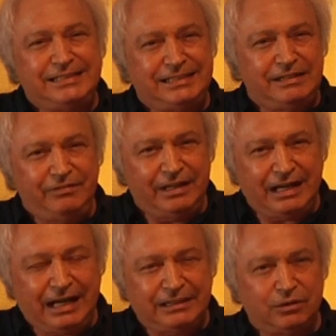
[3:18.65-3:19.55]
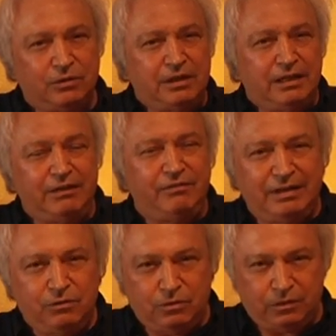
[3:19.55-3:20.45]
significato, il
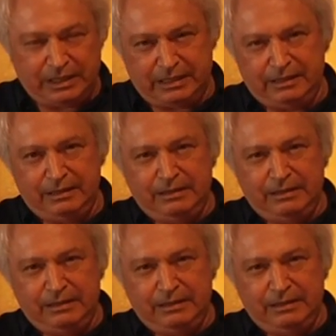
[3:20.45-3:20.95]
valore.